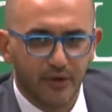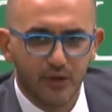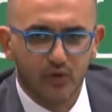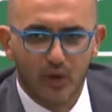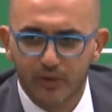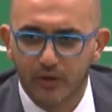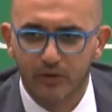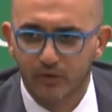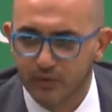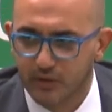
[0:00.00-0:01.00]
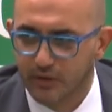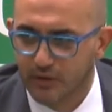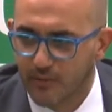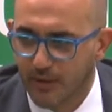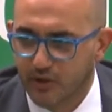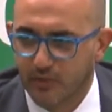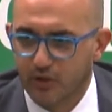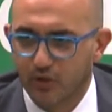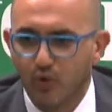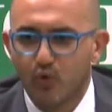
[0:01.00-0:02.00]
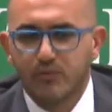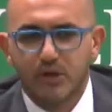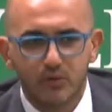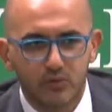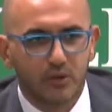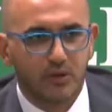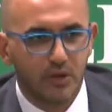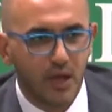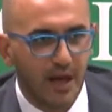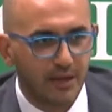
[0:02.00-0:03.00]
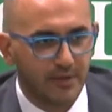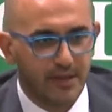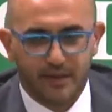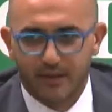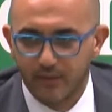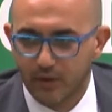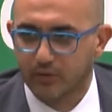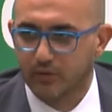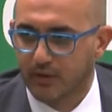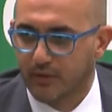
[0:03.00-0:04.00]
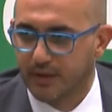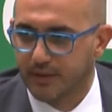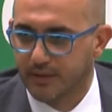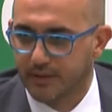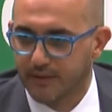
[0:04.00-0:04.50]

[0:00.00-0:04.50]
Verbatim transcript: Io sono amico di tutti, ma ci metto un minuto a diventare nemico di tutti quanti.